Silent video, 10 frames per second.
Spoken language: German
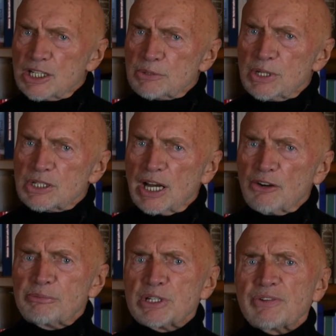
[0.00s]
ich mich
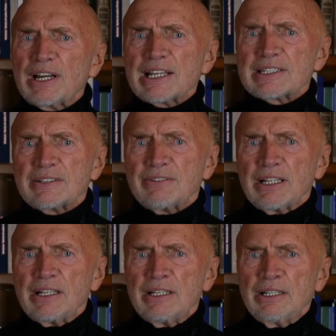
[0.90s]
auf mich verlassen
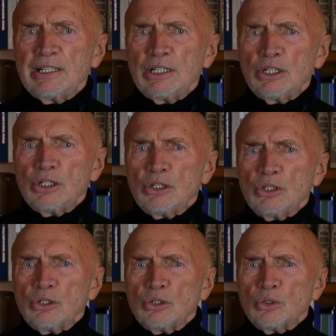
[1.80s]
will.
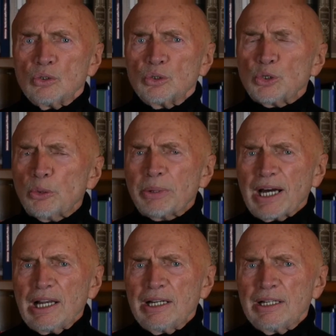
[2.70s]
Und
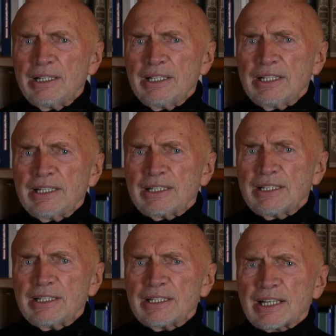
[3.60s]
überall
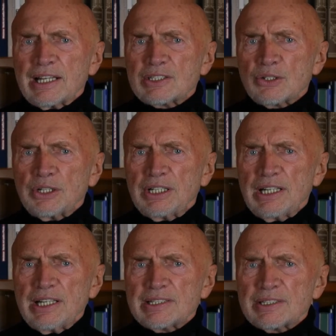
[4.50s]
äh, kannst du heute
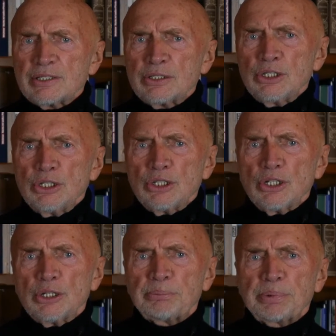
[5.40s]
lesen,
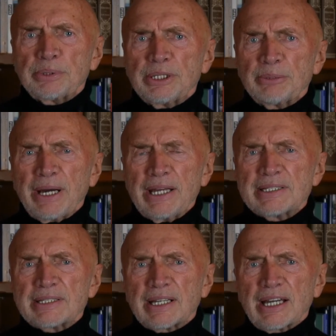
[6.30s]
ob äh, bei
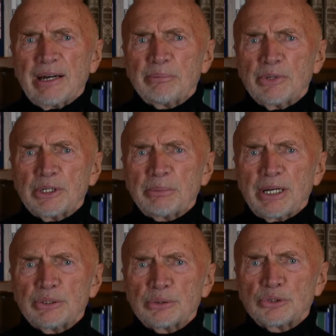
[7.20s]
Instagram oder bei
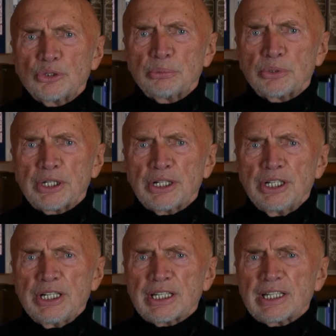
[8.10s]
YouTube oder
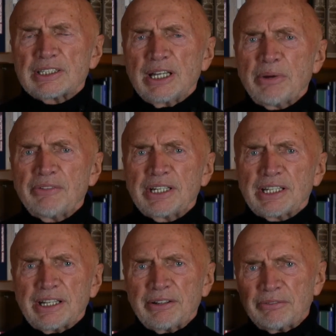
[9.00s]
kriegst du immer wieder
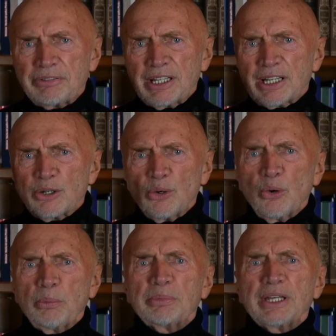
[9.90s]
den Finger
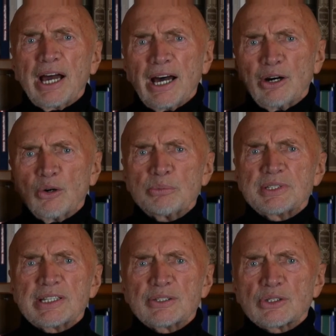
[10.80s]
gehoben, ja,
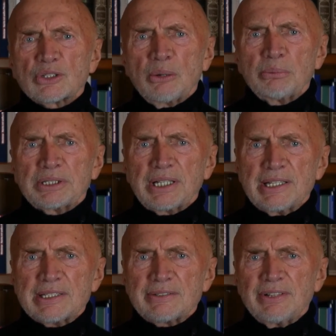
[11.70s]

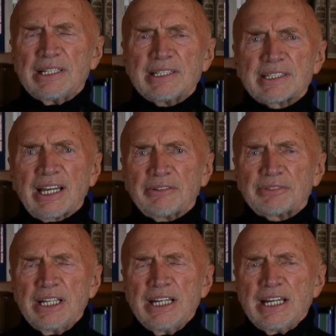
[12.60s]
Umsetzungskompetenz, Willenskraft.
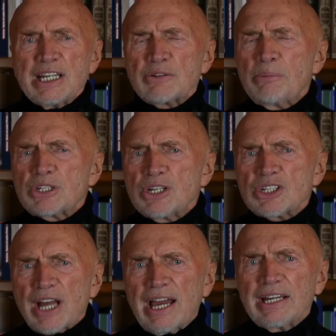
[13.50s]
Ich will mich
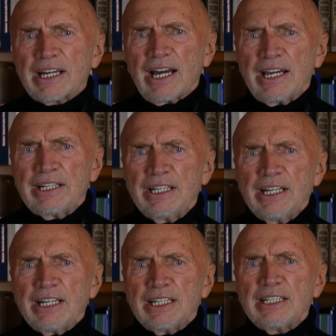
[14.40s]
nicht einreihen
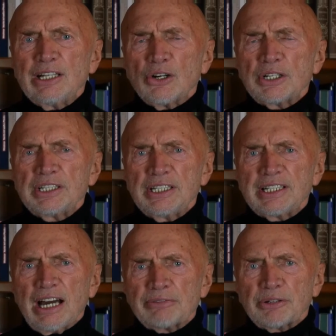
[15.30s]
in die Leute, die
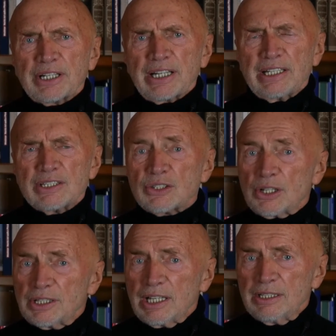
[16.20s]
davon reden,
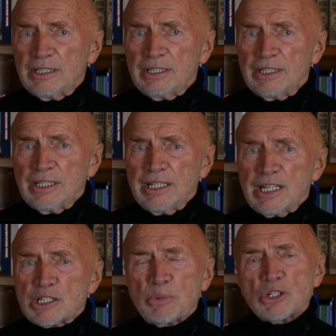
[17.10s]
sondern
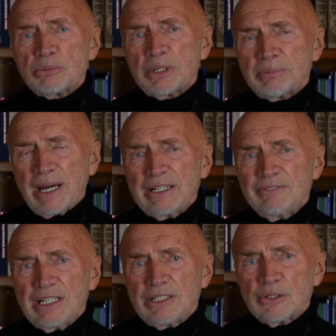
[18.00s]
ich möchte mit meinen
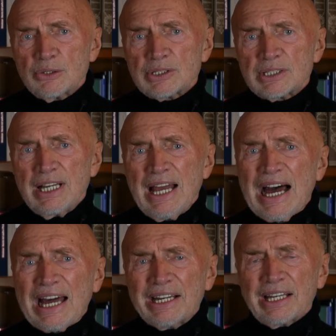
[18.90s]
Videos
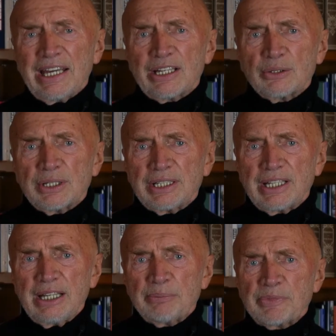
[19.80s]
Anregungen
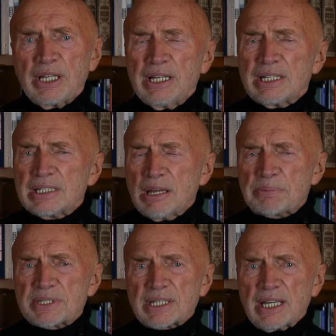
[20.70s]
geben,
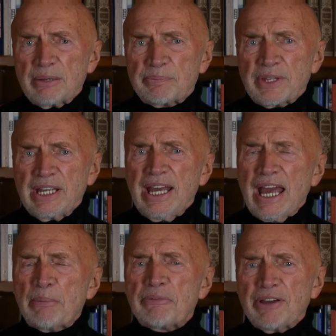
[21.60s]
Tipps geben,
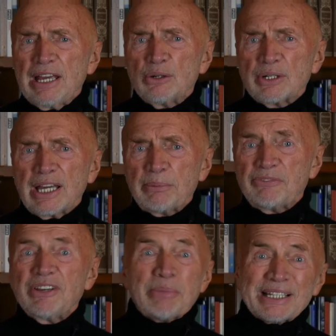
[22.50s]
Empfehlungen
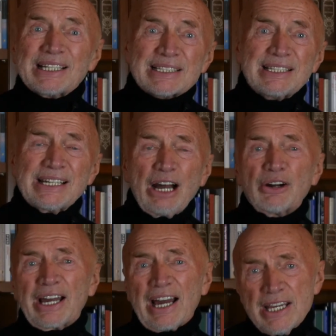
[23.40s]
geben, wie man das Ding auch
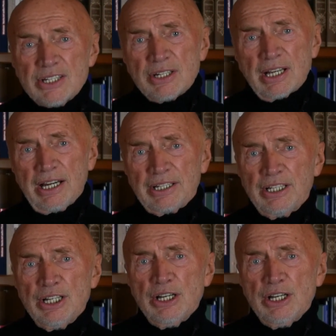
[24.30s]
erreichen kann,